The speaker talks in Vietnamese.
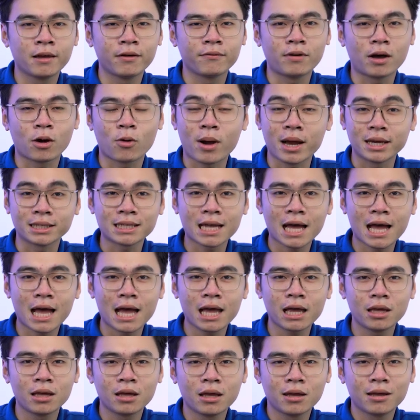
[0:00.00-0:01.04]
Và ngoài ra
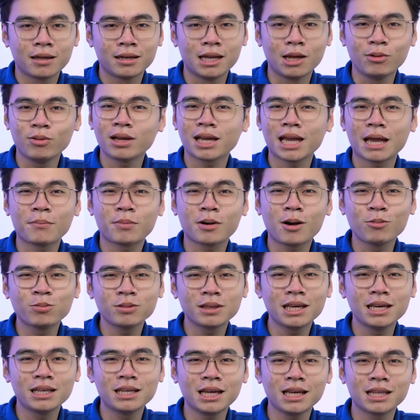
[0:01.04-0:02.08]
ấy, nếu như anh em không
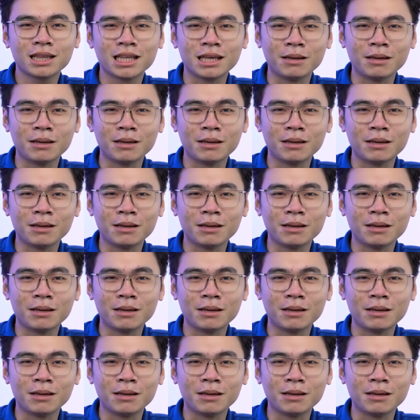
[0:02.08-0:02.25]
tin ấy,